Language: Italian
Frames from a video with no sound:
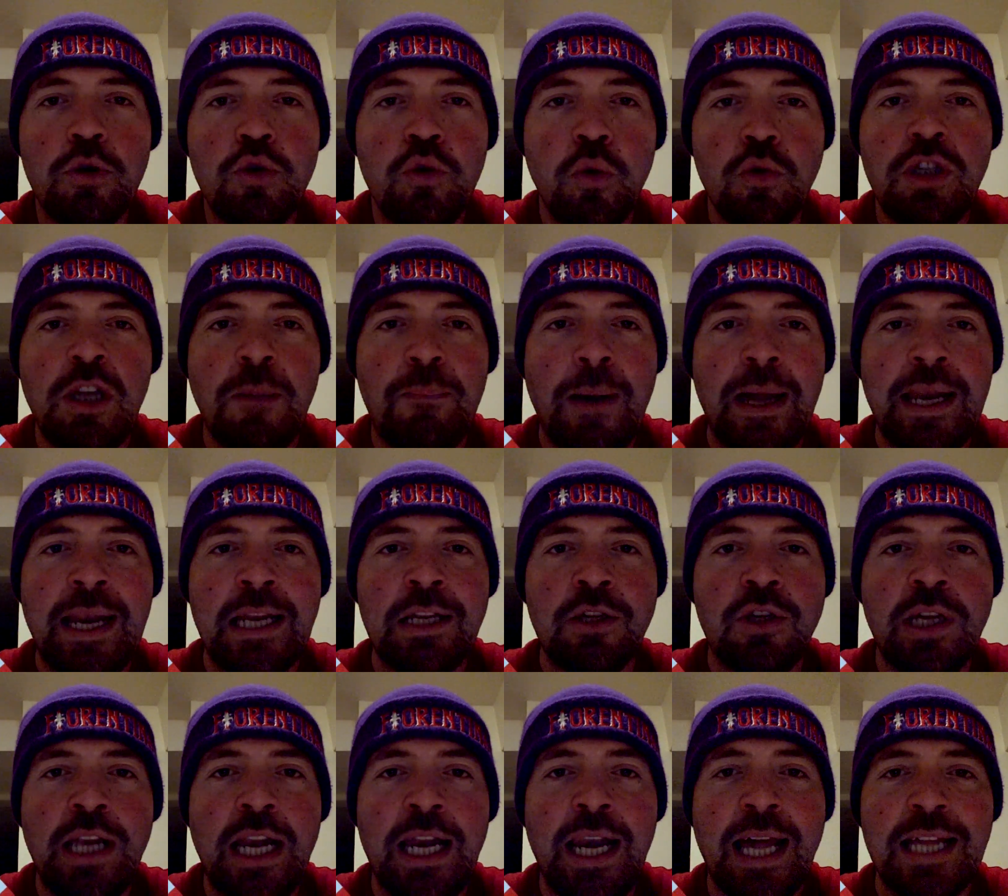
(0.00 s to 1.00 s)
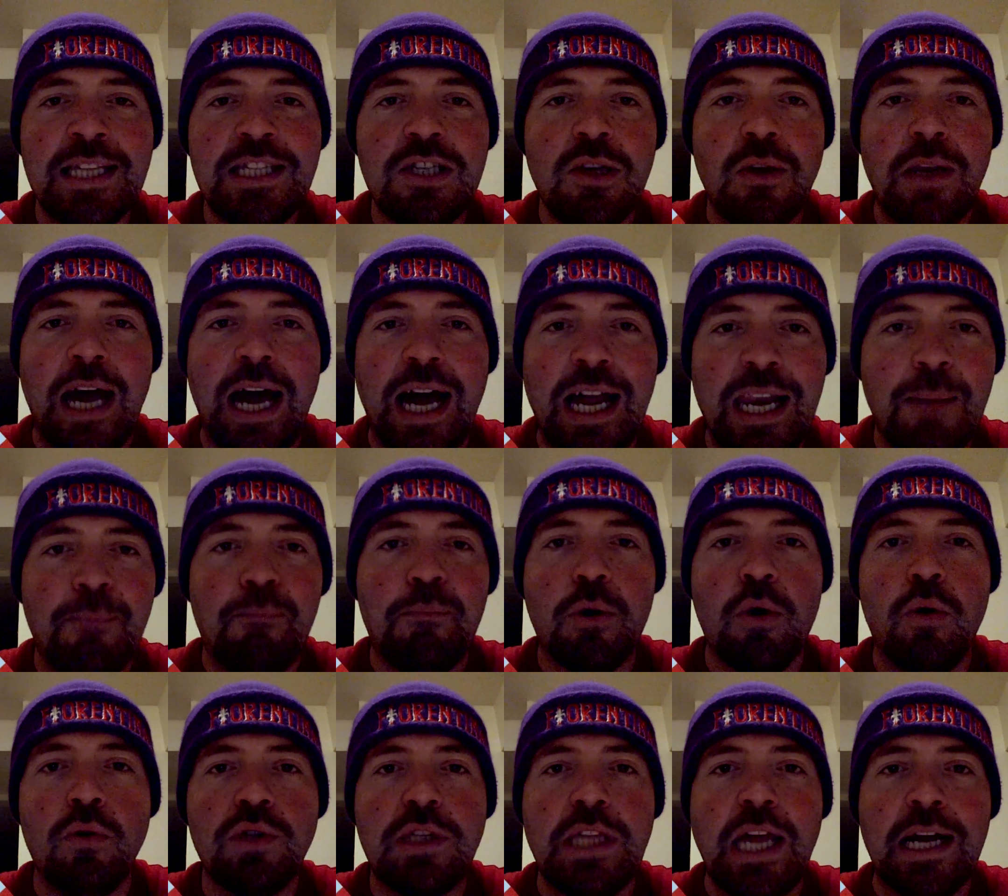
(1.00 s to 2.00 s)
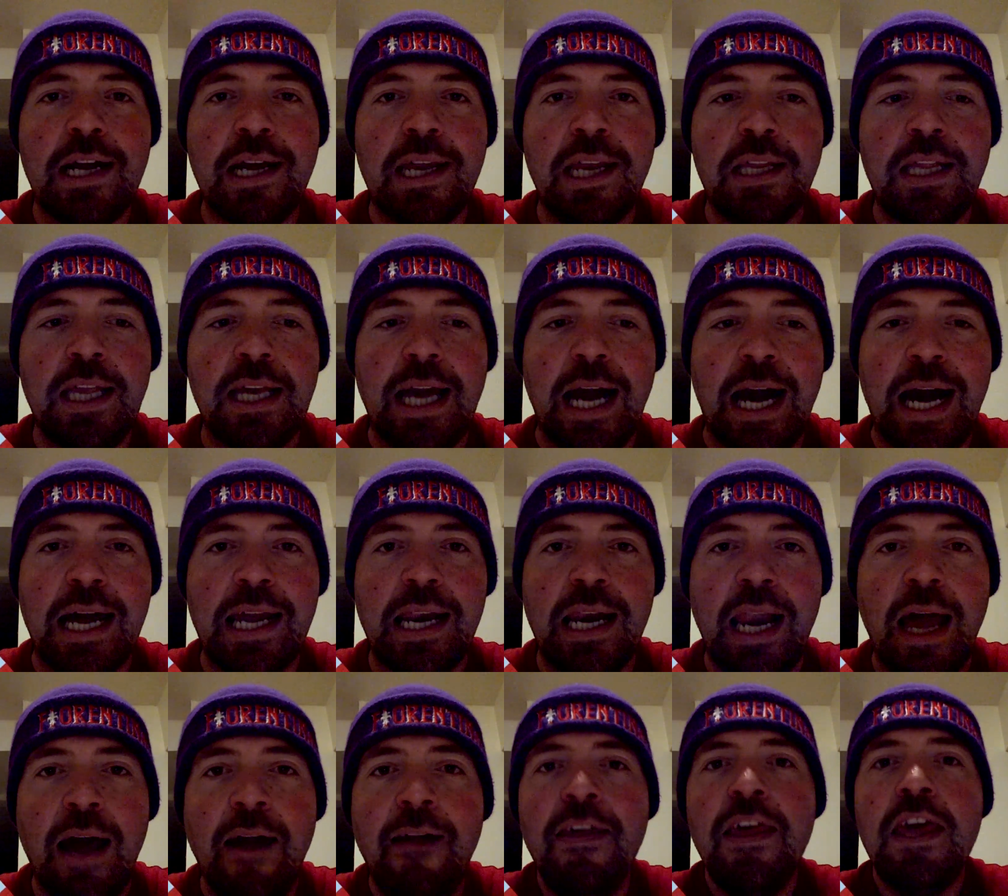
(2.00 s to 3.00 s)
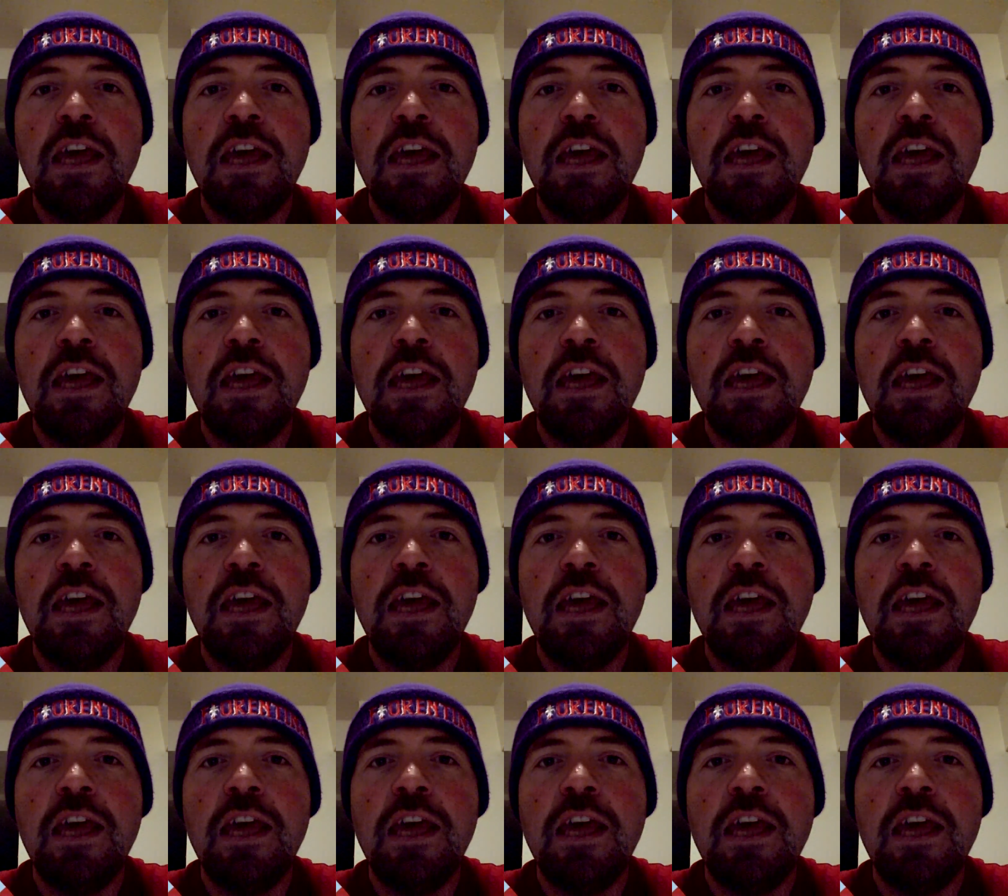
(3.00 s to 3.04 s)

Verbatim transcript: tutti parlano della nazionale pronta a criticarla.